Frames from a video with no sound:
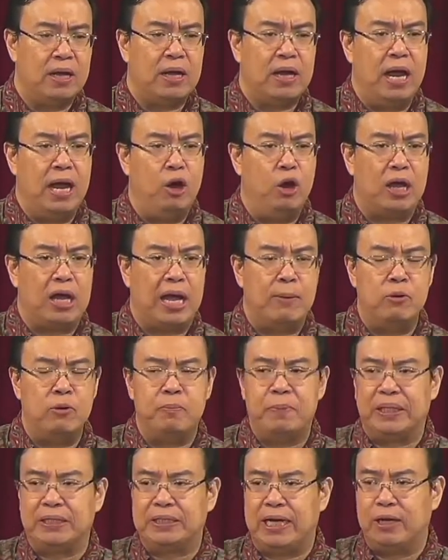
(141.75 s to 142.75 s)
kalau kamu
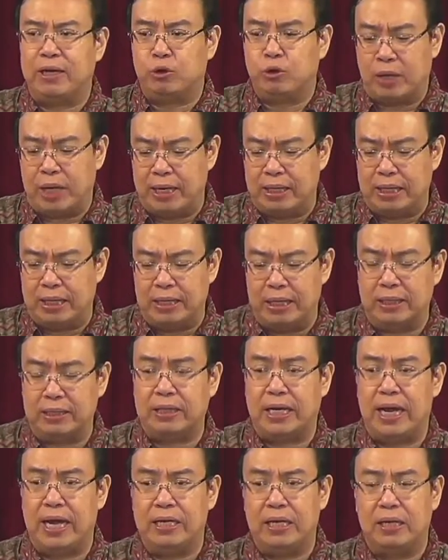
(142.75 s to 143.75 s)
percaya Quran adalah
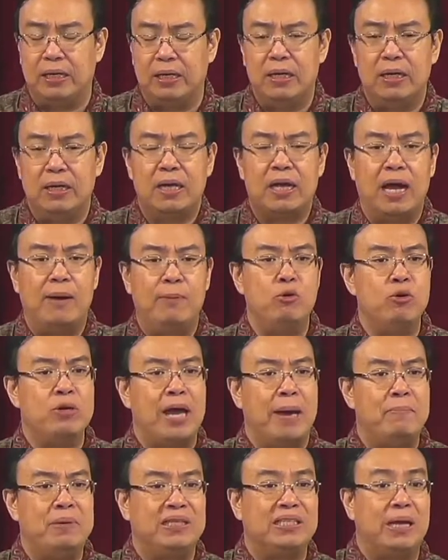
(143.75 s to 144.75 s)
terakhir, kamu
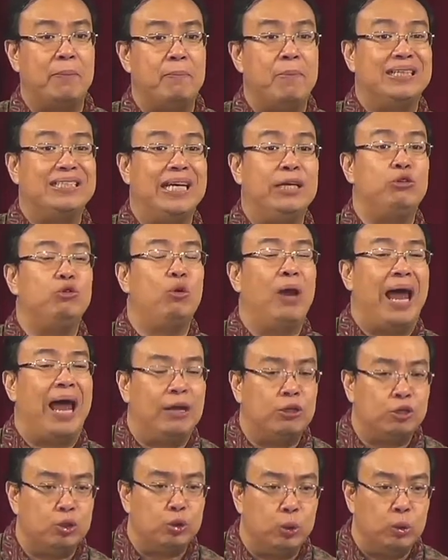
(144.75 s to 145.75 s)
nggak bisa baca itu
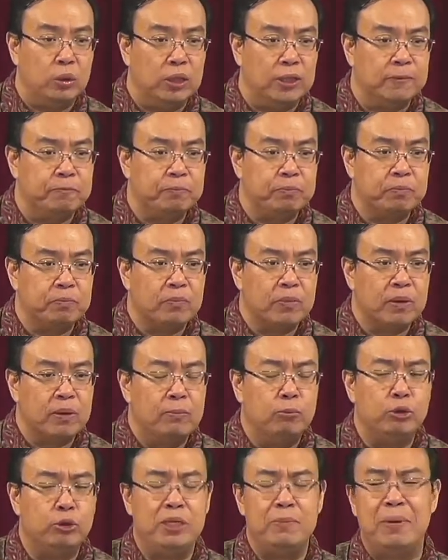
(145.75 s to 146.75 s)
langsung
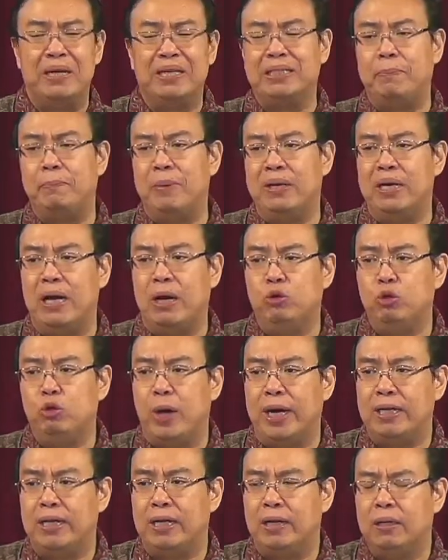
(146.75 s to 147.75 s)
Mesti baca
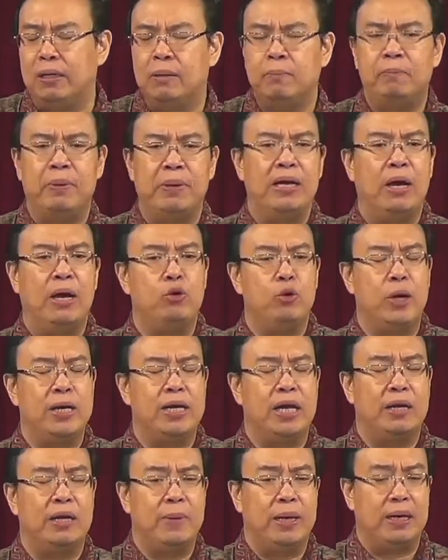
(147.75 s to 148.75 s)
pendahuluannya. Pendahuluan
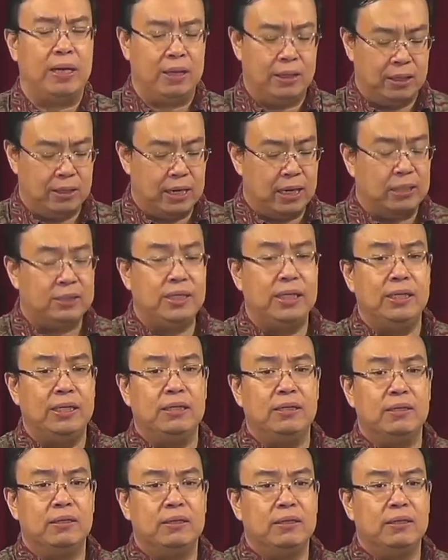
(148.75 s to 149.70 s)
dari mana? Dari sini.